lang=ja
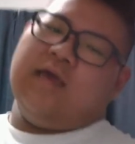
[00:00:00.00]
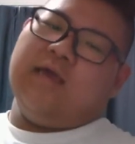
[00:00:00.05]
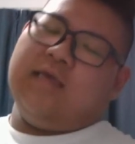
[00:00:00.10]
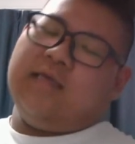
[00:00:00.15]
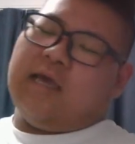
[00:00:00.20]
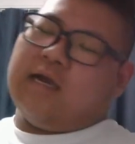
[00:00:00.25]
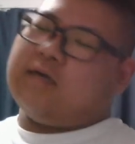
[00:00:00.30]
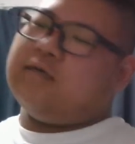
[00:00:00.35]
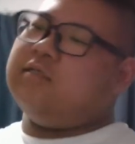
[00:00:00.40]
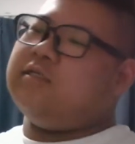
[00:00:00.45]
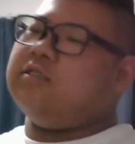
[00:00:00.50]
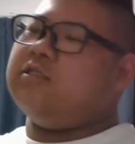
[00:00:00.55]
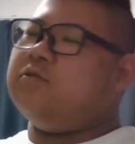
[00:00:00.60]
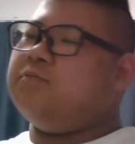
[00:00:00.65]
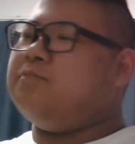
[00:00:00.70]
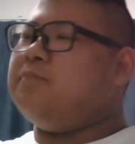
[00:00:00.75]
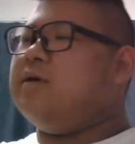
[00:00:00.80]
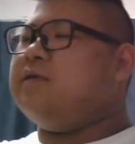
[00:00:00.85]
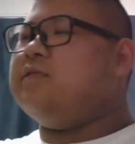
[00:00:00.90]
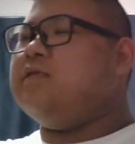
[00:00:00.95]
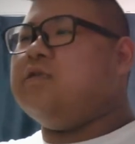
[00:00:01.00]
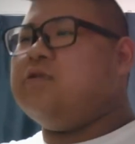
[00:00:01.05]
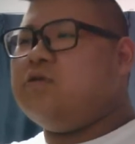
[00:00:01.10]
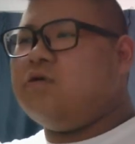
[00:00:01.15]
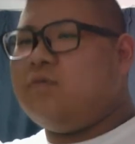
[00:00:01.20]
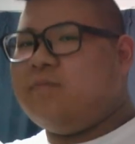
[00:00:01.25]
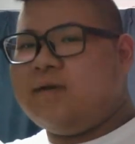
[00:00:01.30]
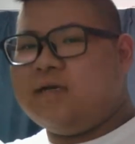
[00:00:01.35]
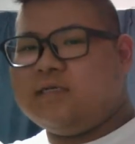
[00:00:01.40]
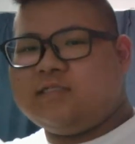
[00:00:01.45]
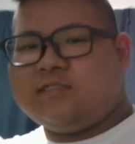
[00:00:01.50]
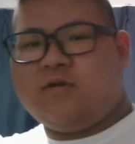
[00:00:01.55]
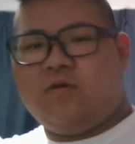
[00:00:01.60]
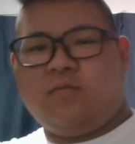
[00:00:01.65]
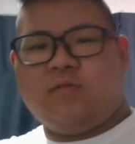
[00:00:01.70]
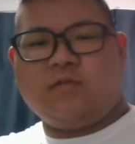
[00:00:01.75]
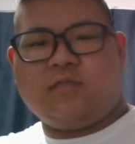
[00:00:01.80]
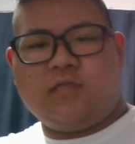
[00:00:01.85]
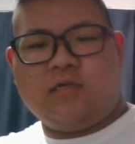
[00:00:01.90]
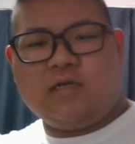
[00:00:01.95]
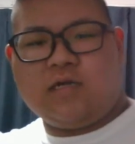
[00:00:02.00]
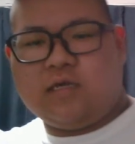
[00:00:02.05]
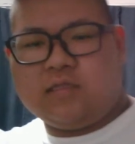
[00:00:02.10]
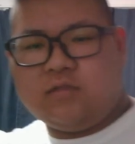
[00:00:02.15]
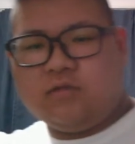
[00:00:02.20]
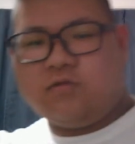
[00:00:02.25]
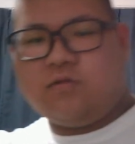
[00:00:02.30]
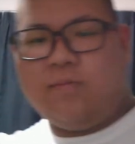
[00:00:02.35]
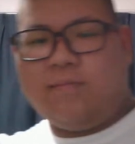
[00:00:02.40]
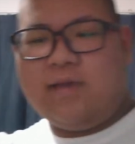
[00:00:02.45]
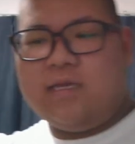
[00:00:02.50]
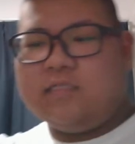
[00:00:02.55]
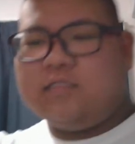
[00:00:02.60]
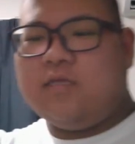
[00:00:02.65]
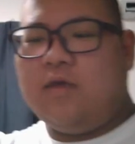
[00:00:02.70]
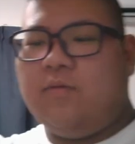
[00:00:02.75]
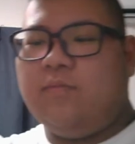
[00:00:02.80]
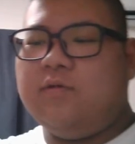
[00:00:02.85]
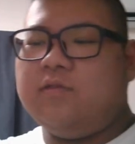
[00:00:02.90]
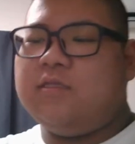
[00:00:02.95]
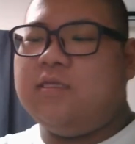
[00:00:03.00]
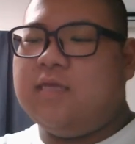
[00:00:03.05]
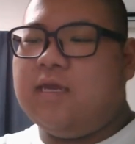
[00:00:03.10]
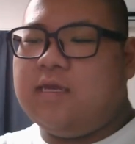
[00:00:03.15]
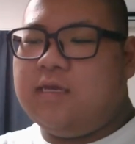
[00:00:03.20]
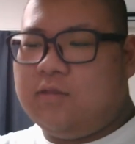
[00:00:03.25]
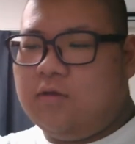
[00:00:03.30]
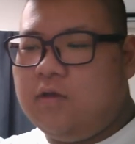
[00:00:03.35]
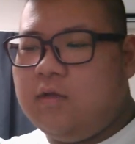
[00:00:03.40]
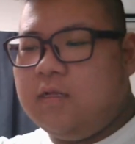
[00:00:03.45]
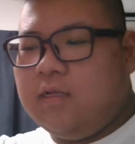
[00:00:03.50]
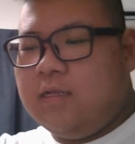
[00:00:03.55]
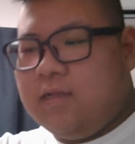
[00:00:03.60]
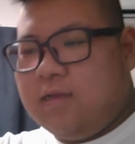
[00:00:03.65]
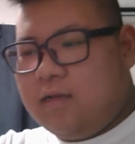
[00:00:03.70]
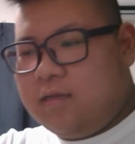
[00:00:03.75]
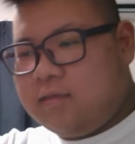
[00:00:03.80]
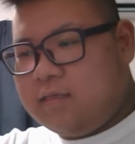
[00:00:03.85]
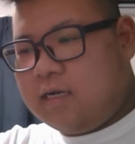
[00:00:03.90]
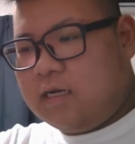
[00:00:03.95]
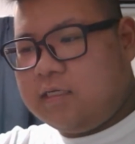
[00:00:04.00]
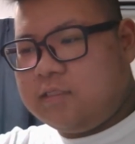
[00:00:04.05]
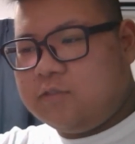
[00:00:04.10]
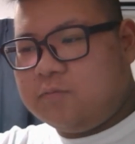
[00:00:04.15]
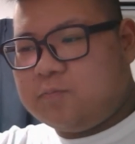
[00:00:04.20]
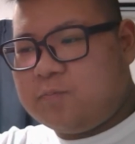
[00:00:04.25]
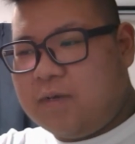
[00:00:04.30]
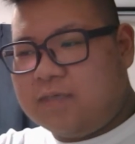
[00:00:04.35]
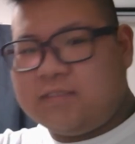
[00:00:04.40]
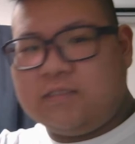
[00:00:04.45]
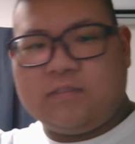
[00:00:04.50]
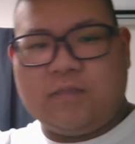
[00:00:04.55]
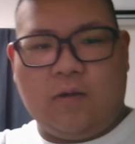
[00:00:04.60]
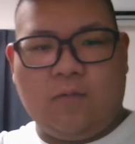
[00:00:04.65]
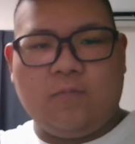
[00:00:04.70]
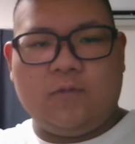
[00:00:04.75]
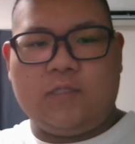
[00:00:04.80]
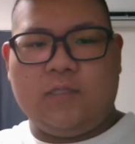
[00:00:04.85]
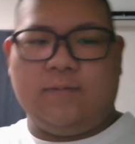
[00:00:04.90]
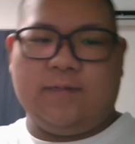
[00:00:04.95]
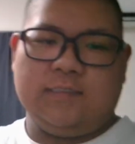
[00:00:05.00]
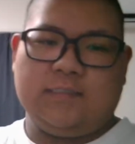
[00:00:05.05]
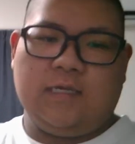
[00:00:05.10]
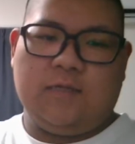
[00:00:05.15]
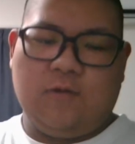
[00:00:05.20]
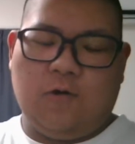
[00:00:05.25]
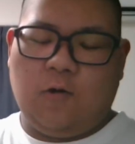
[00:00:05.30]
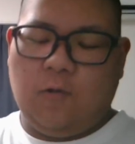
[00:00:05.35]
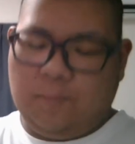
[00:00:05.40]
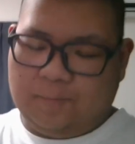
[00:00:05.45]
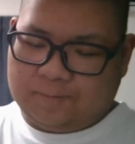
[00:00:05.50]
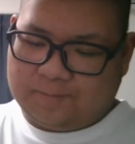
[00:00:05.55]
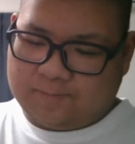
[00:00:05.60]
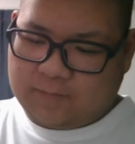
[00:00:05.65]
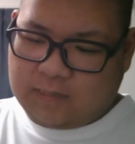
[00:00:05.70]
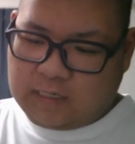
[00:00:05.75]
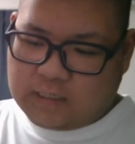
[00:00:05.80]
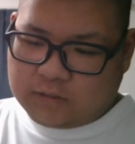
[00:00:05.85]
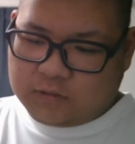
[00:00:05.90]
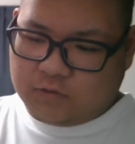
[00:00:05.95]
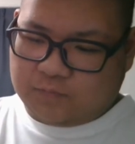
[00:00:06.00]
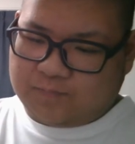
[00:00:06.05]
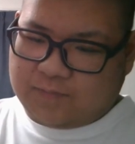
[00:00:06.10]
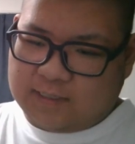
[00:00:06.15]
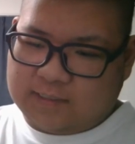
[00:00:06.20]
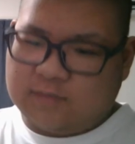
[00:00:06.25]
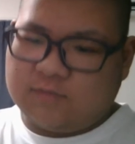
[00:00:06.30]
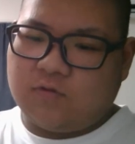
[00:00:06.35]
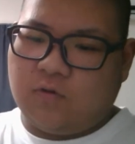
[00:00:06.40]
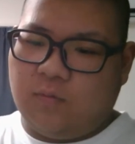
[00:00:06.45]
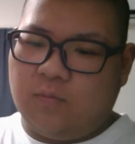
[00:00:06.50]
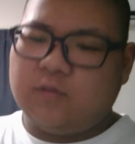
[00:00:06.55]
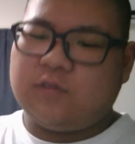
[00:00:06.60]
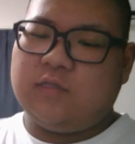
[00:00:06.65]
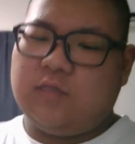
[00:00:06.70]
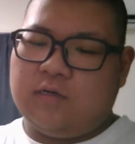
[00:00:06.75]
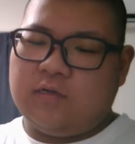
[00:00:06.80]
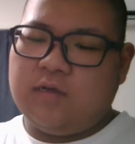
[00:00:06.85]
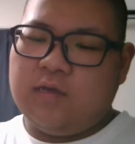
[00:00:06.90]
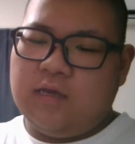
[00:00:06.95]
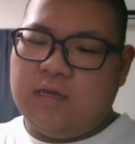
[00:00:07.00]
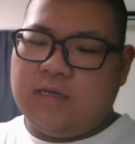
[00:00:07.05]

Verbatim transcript: 120%のマジで思ってるかっていうとマジでは思ってないけど、70%は思ってますけど、70%は思ってる。